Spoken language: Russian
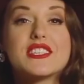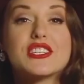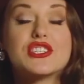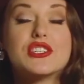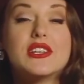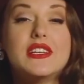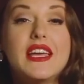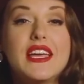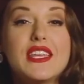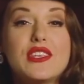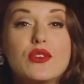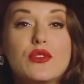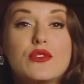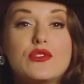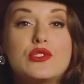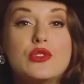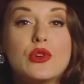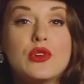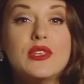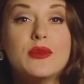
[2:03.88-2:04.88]
к сожалению,
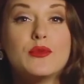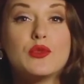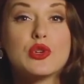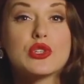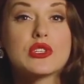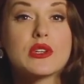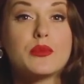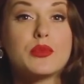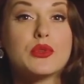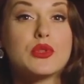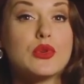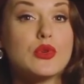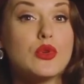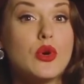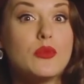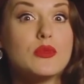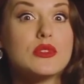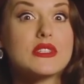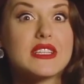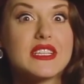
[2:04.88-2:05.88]
все немножко
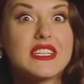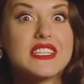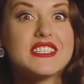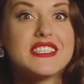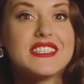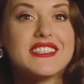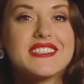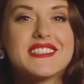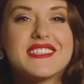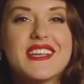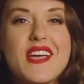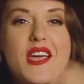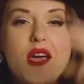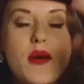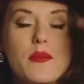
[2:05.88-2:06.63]
по-другому сложилось,